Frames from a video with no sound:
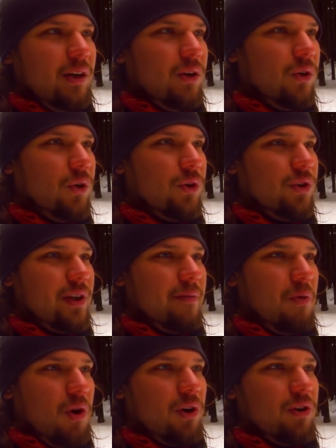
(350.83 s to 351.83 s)
und
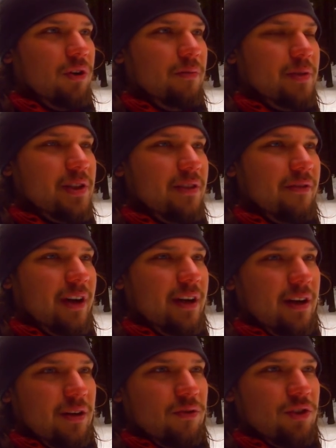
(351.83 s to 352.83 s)
dann morgen noch ein bisschen
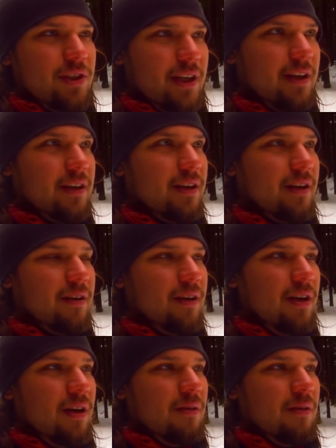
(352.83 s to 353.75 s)
wandern und ich denke dann